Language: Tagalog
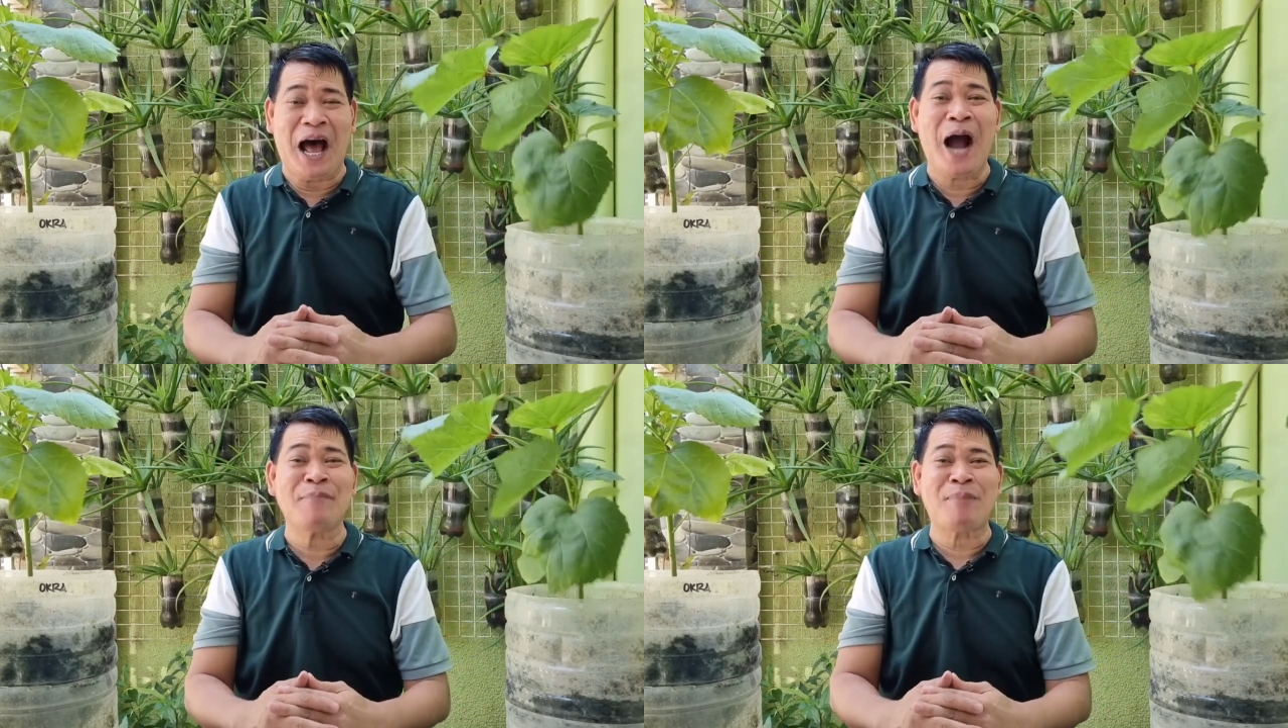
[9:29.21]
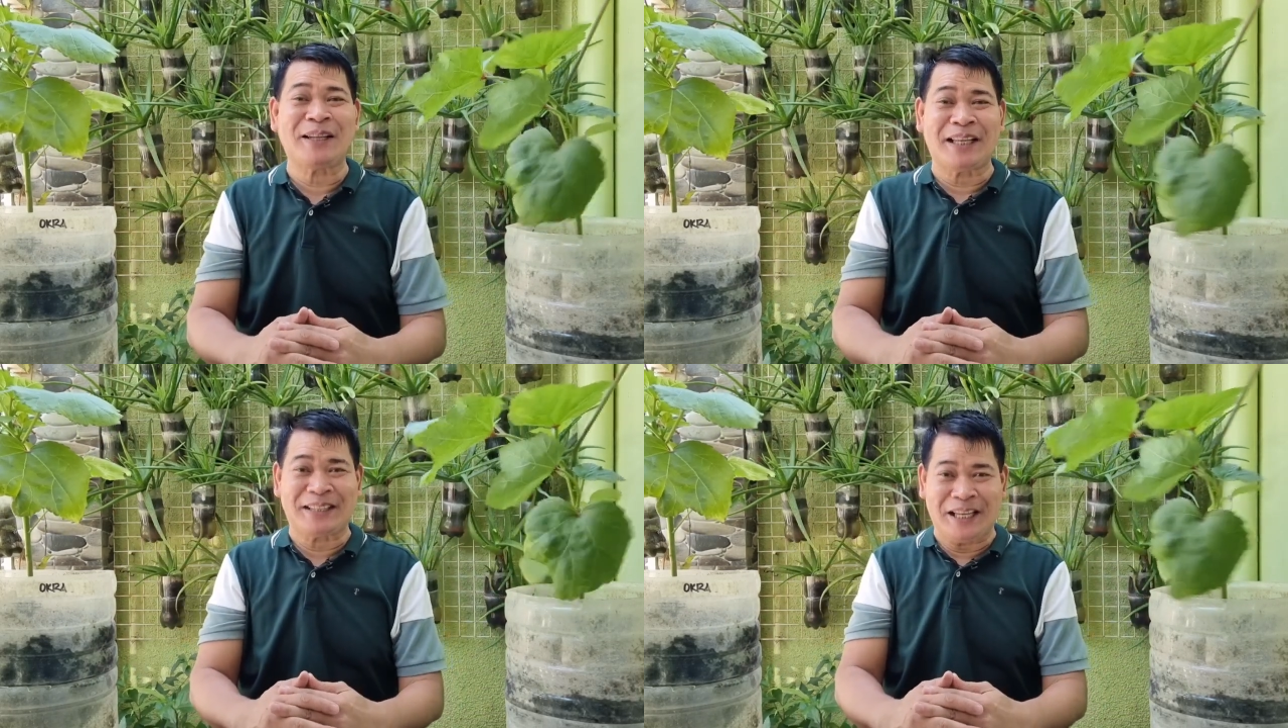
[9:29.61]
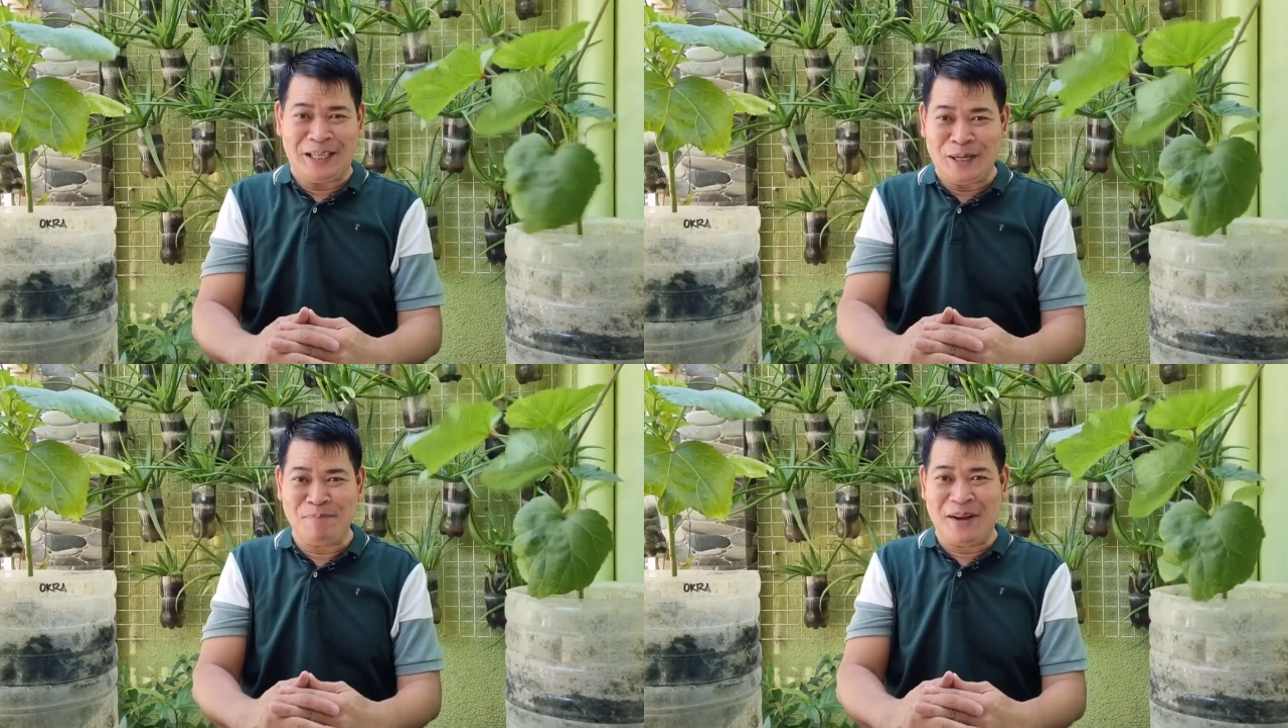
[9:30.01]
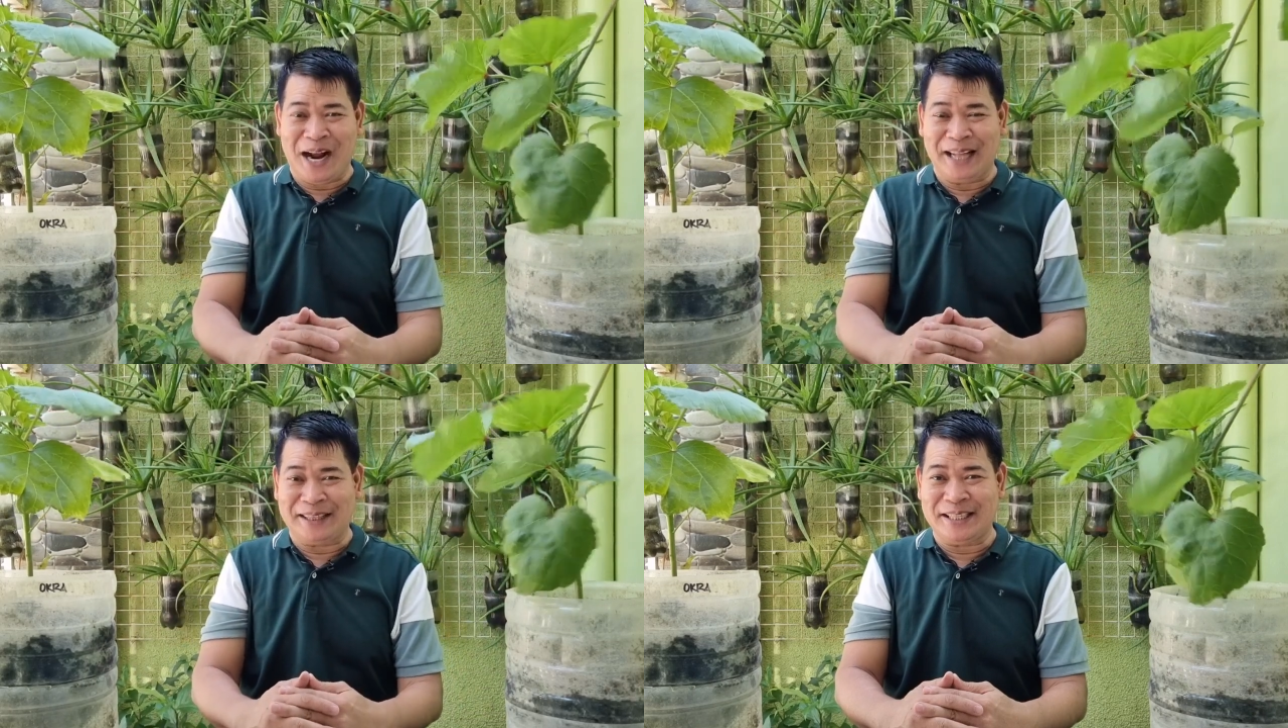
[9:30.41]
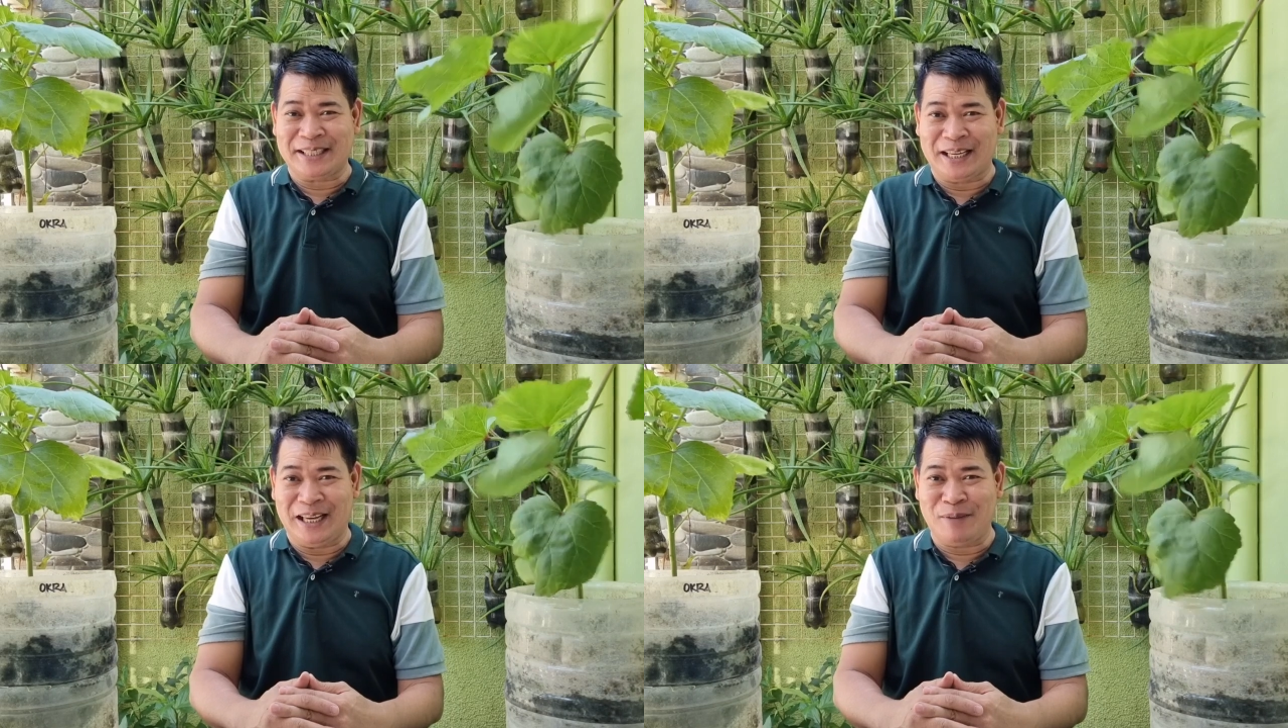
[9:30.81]
ang pagtatanim ng ating
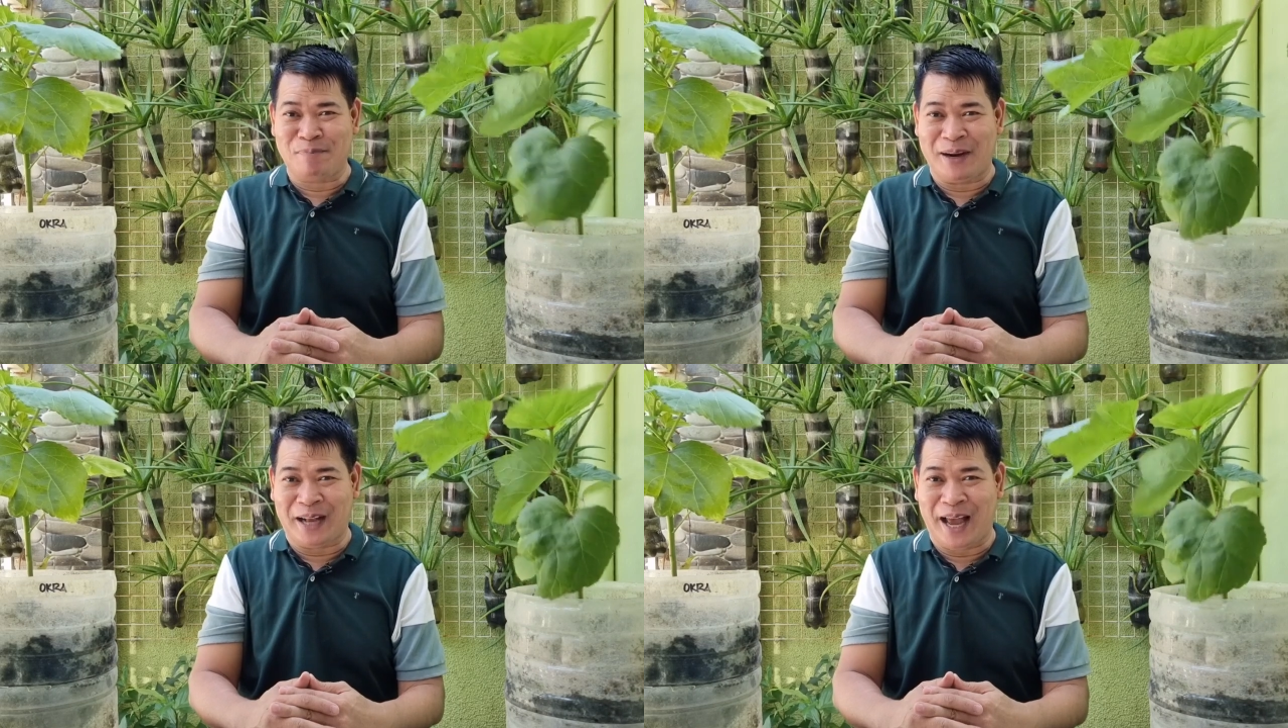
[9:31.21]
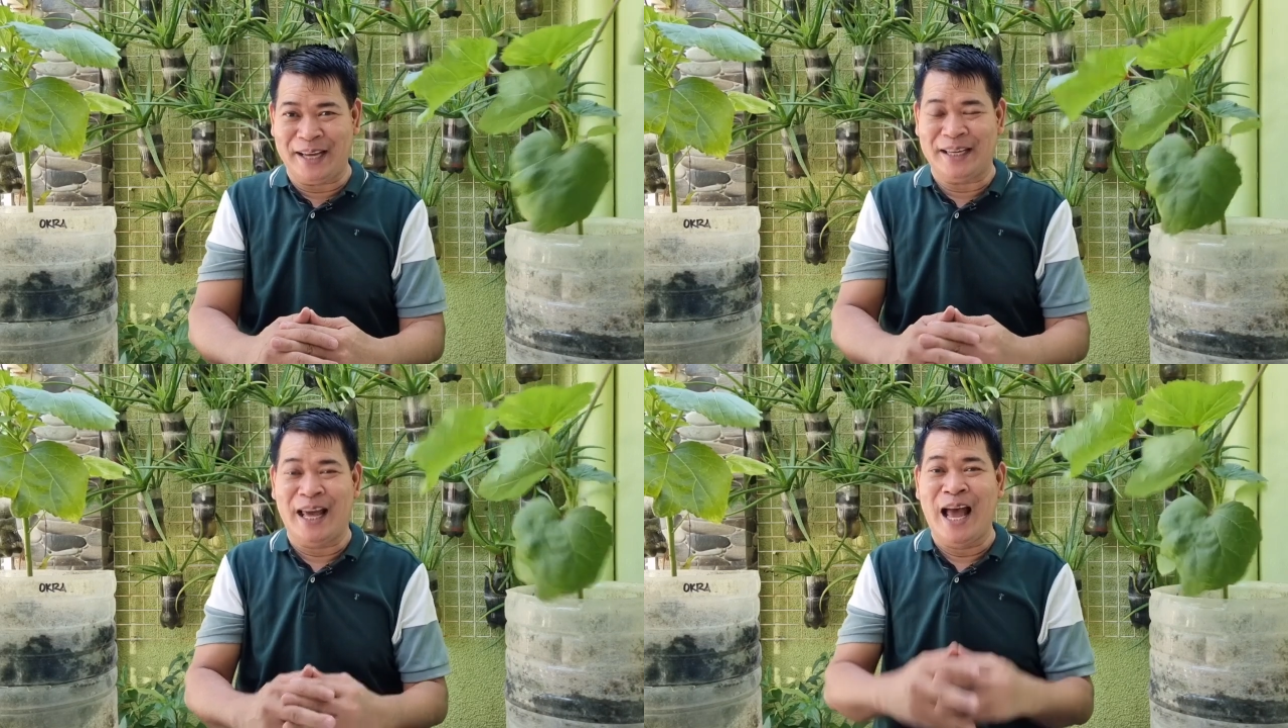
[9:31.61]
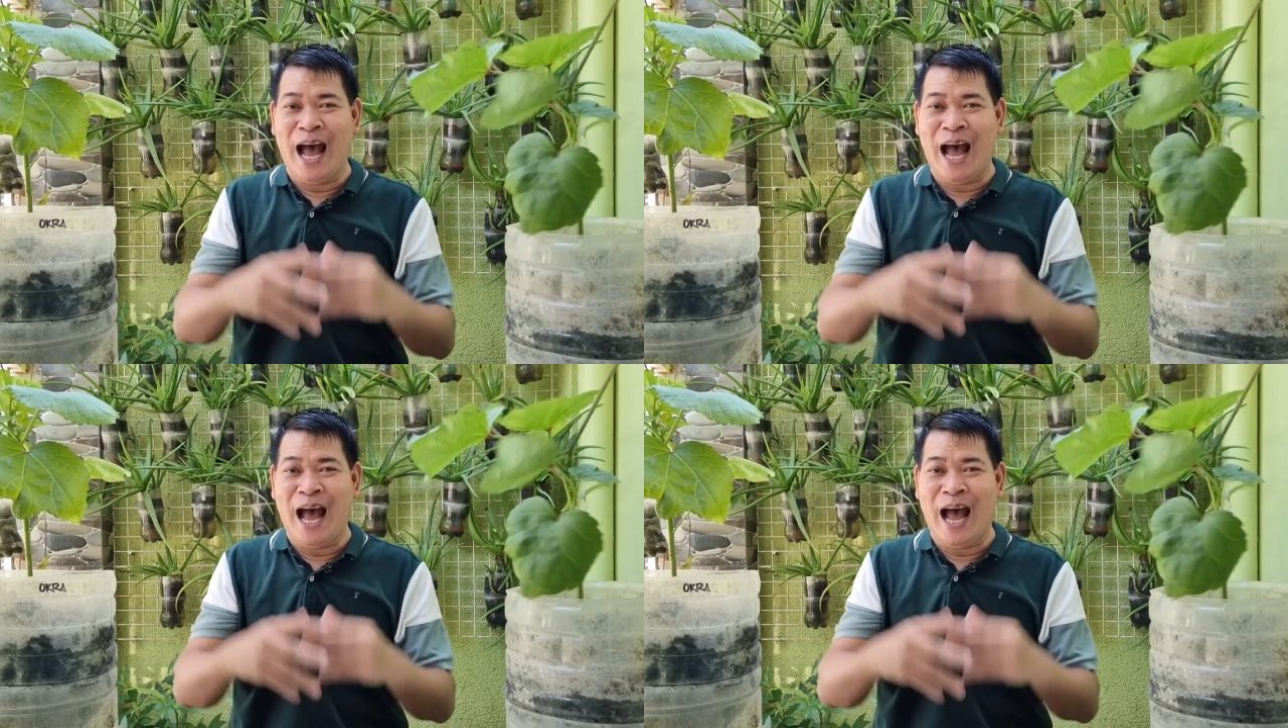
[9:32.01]
sariling pagkain.